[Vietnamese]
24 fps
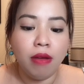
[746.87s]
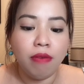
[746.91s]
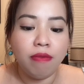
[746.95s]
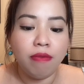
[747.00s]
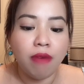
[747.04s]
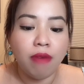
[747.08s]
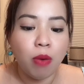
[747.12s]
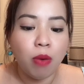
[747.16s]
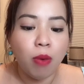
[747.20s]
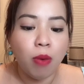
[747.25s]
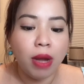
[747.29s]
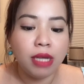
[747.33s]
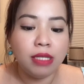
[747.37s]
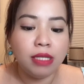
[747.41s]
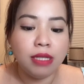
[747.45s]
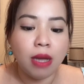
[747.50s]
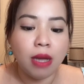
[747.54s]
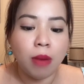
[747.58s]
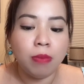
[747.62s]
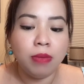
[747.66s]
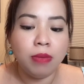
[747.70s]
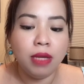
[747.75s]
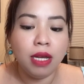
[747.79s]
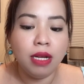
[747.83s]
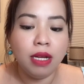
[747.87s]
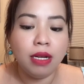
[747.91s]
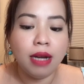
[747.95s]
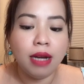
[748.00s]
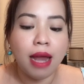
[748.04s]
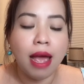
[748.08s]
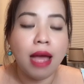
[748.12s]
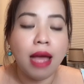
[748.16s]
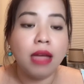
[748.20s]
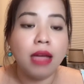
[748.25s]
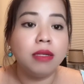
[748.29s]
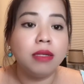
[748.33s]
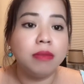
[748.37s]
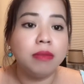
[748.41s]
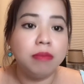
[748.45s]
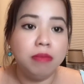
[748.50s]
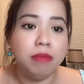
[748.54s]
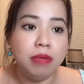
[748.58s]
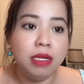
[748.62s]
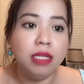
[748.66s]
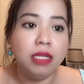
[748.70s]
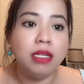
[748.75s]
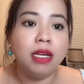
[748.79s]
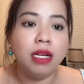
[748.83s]
Và quan trọng nhất là
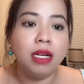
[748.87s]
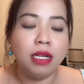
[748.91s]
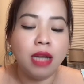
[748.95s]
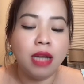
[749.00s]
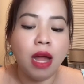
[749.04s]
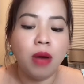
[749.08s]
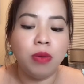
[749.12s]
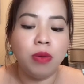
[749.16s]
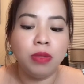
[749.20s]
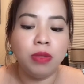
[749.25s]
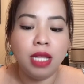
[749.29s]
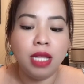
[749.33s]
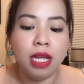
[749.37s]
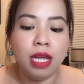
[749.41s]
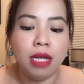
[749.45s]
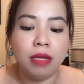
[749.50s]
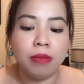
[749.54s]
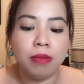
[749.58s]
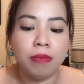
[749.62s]
bước chân đầu tiên.